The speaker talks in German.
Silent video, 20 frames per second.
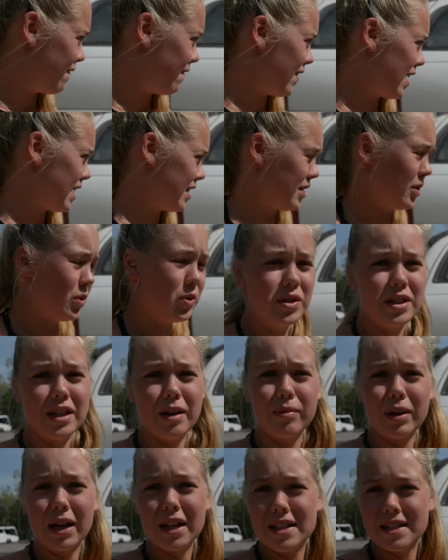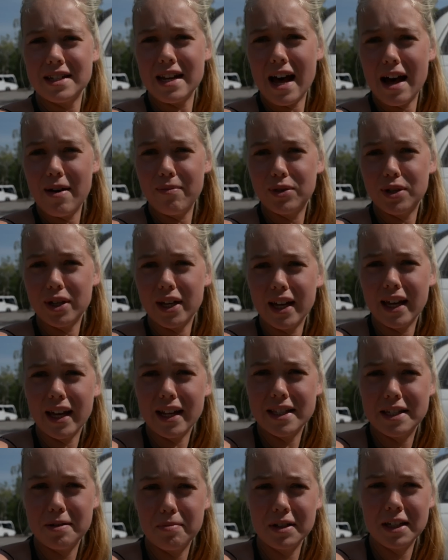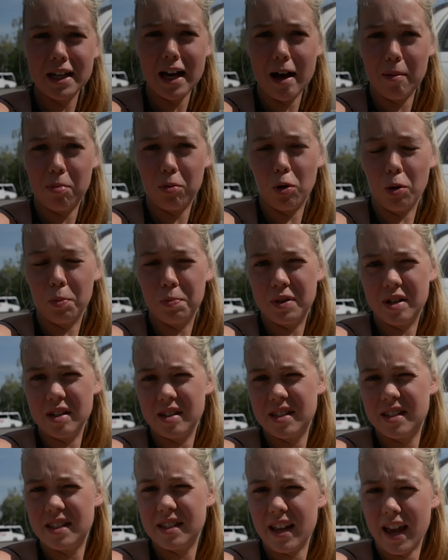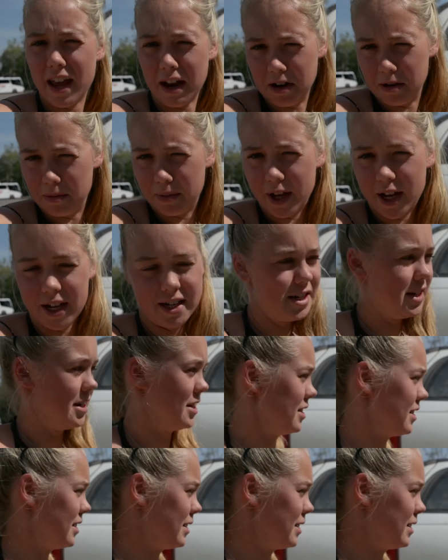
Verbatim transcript: Was unserem ganzen Abenteuer hier ein ziemlich abruptes Ende bereitet.